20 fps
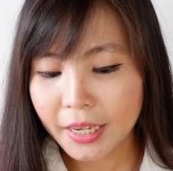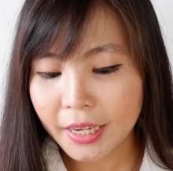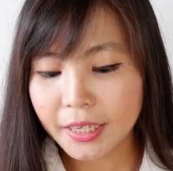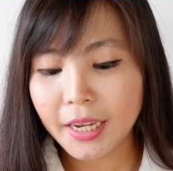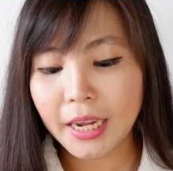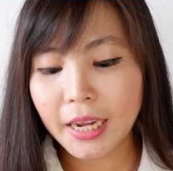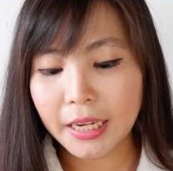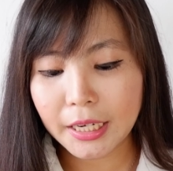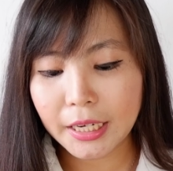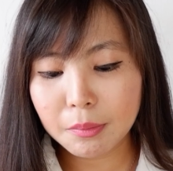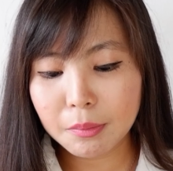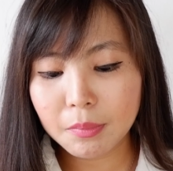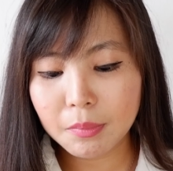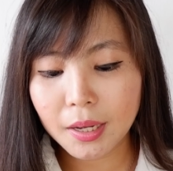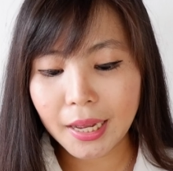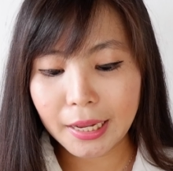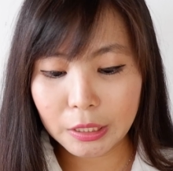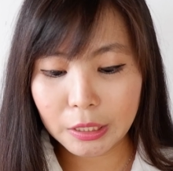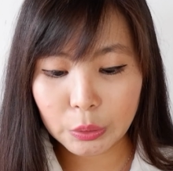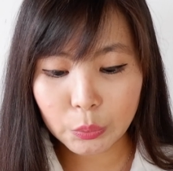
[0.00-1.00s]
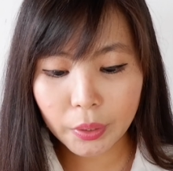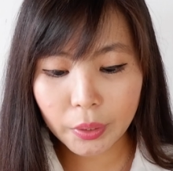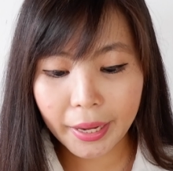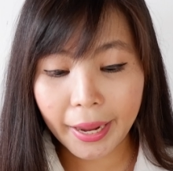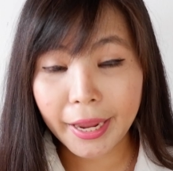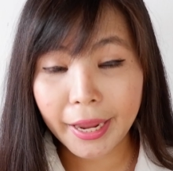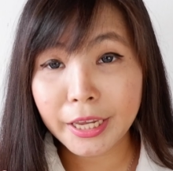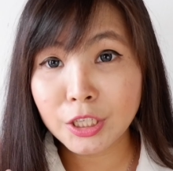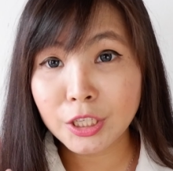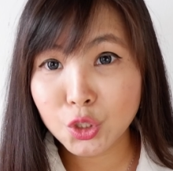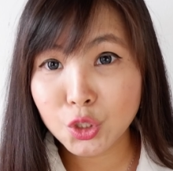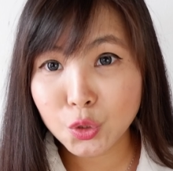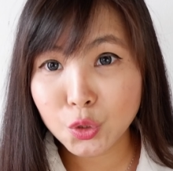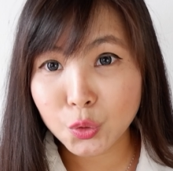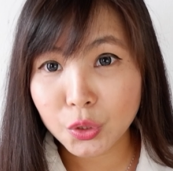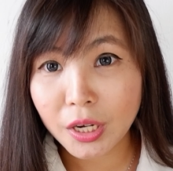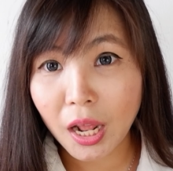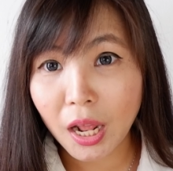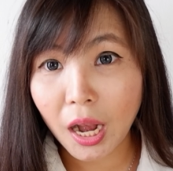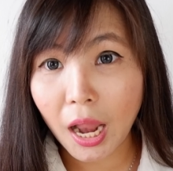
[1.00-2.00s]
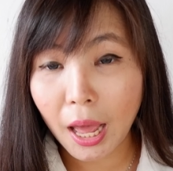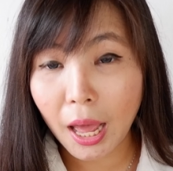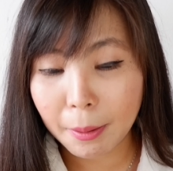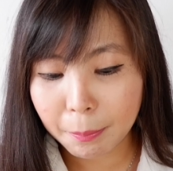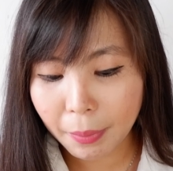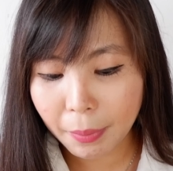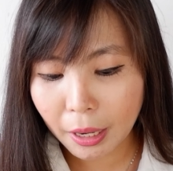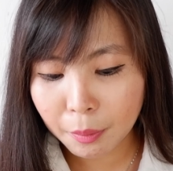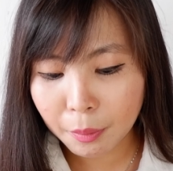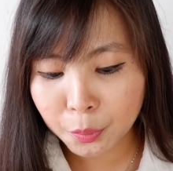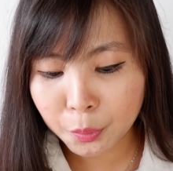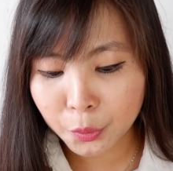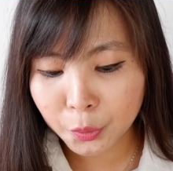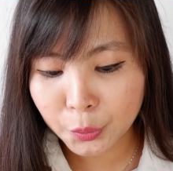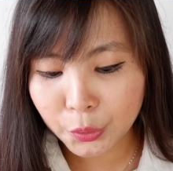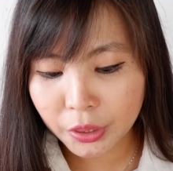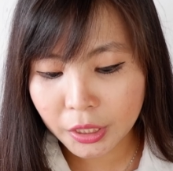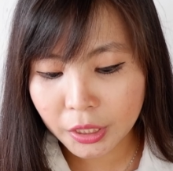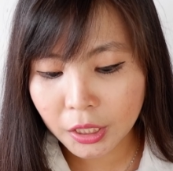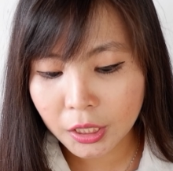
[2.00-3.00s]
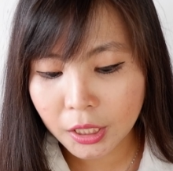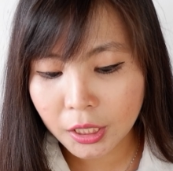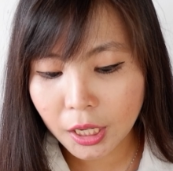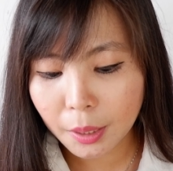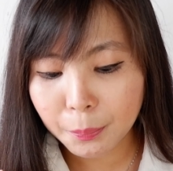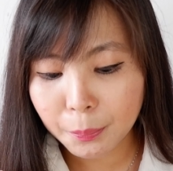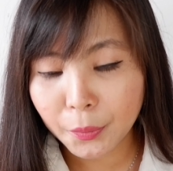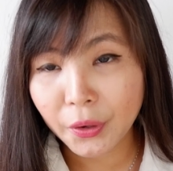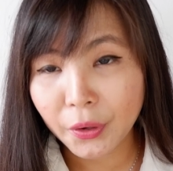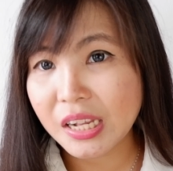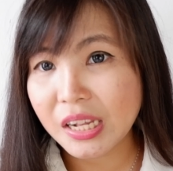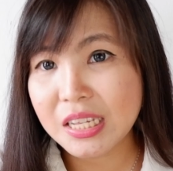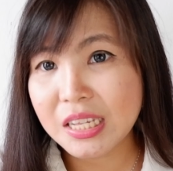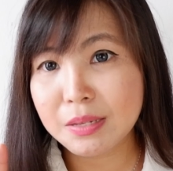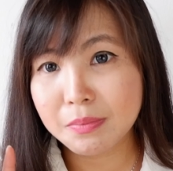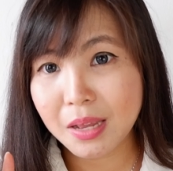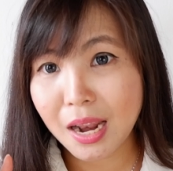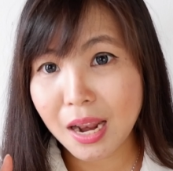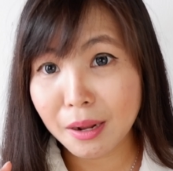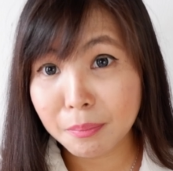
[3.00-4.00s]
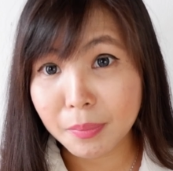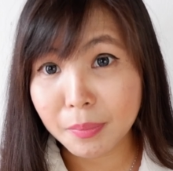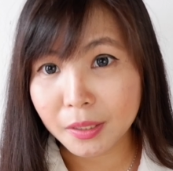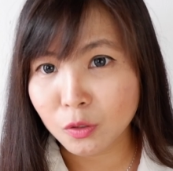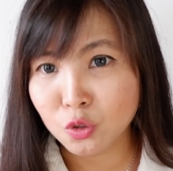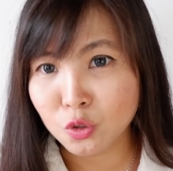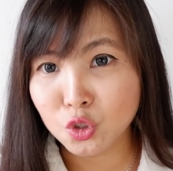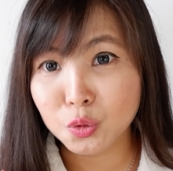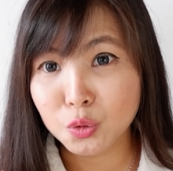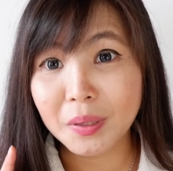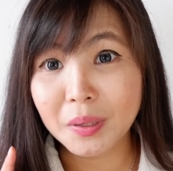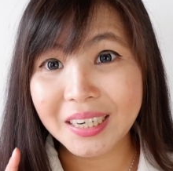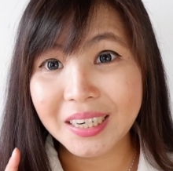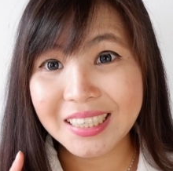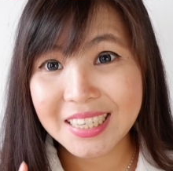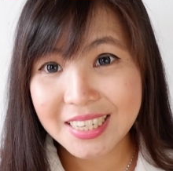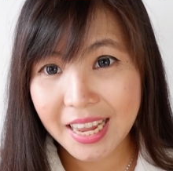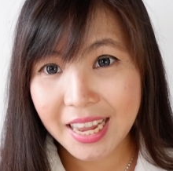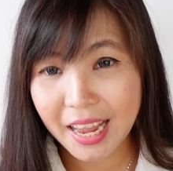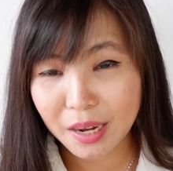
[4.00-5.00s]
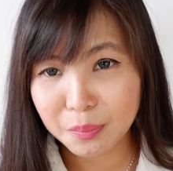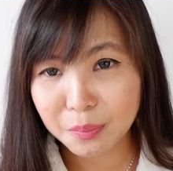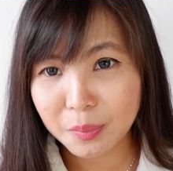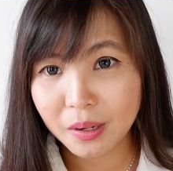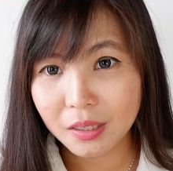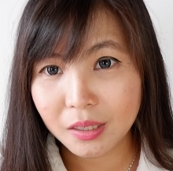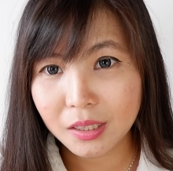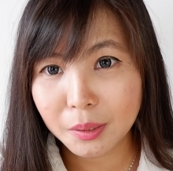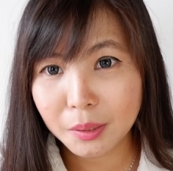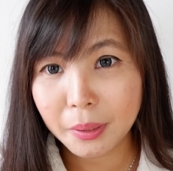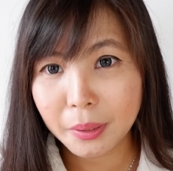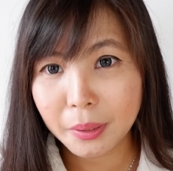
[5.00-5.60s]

Dia ini mengandung keju 83.947% Berarti